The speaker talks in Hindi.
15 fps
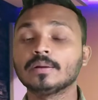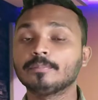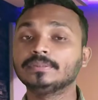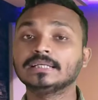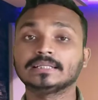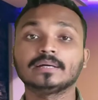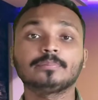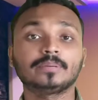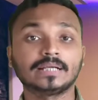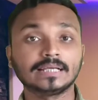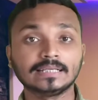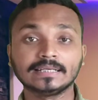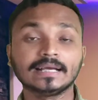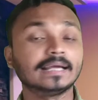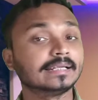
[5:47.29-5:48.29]
ज़्यादा पढ़ाई
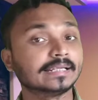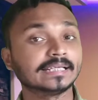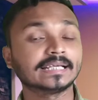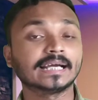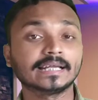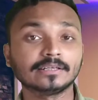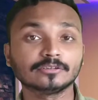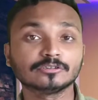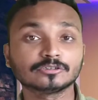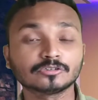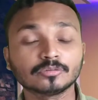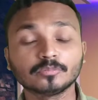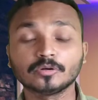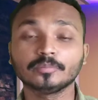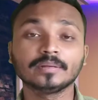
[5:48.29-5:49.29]
लिखाई नहीं कर रहे हो
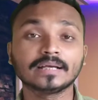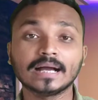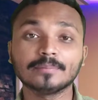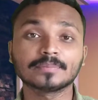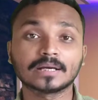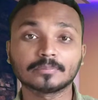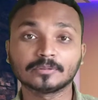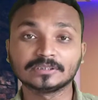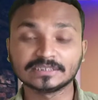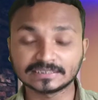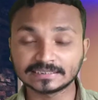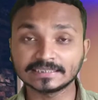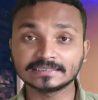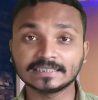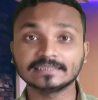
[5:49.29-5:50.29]
दोस्तों वो भी काम कर पाओगे
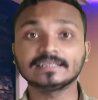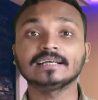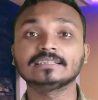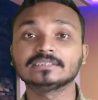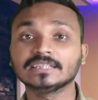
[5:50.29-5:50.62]
जितना ज़्यादा